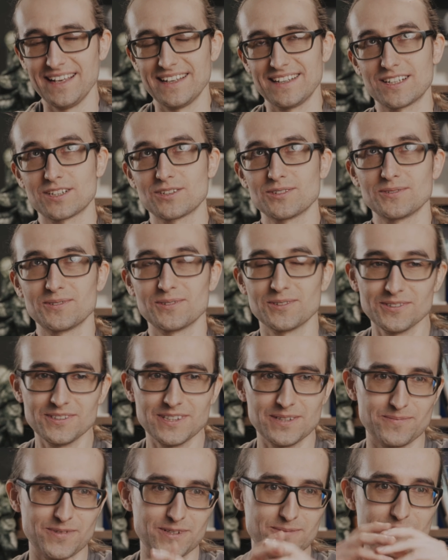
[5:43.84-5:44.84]
Jako
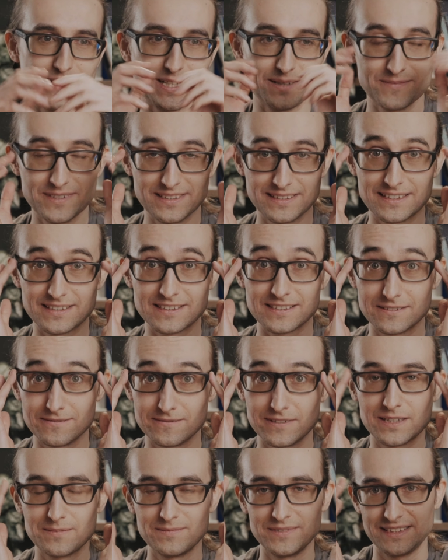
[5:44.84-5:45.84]
trudne problemy
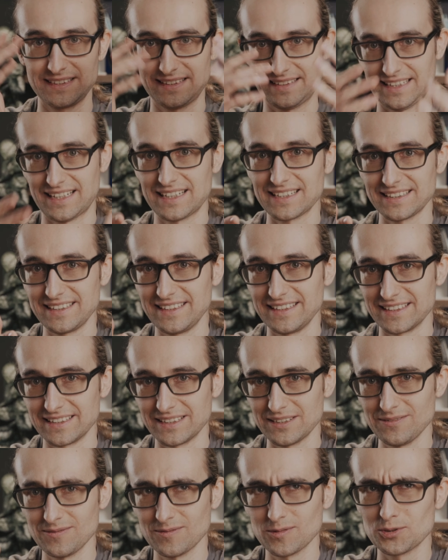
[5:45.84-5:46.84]
nazywamy
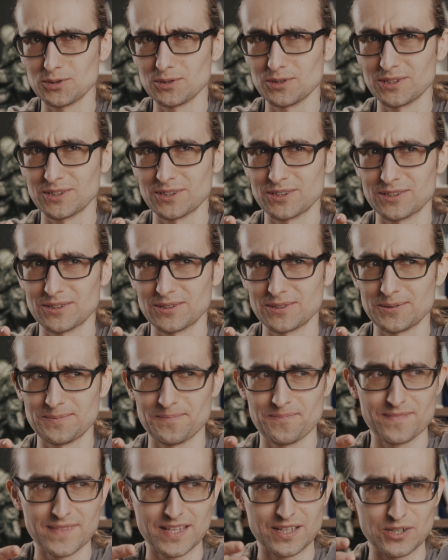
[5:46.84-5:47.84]
takie, których e,
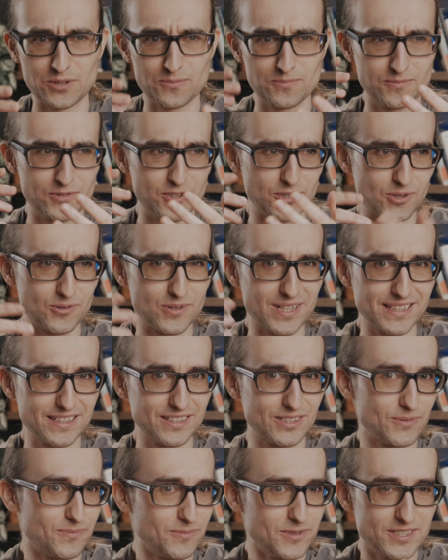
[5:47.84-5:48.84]
ob
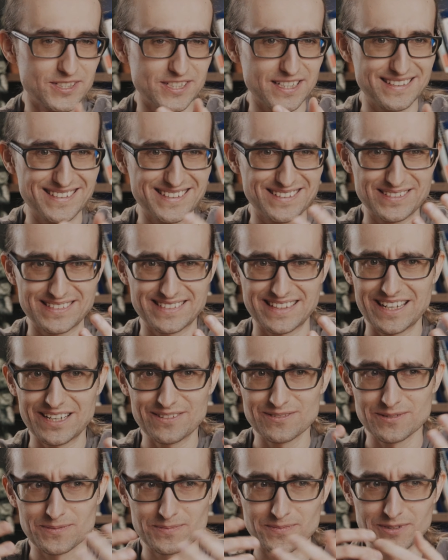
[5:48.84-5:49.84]
dokładne obliczenie
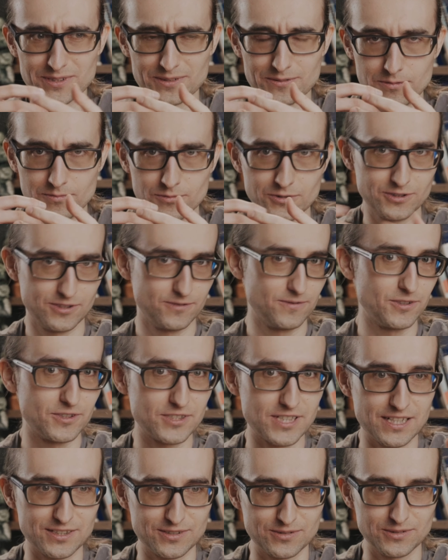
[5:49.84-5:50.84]
zajęłoby mnóstwo
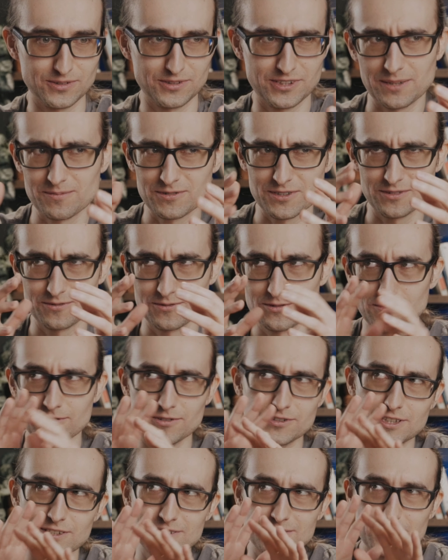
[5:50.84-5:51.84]
czasu i tutaj przez
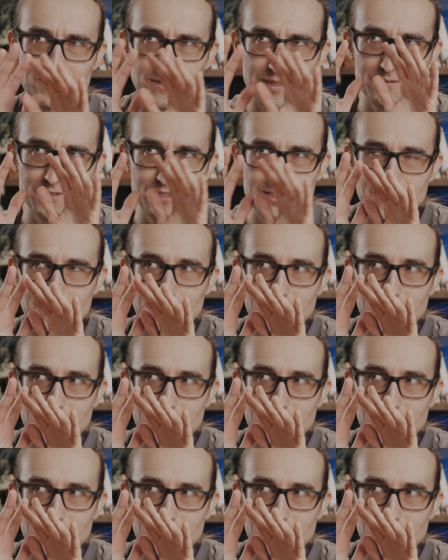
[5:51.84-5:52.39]
mnóstwo czasu mam na myśli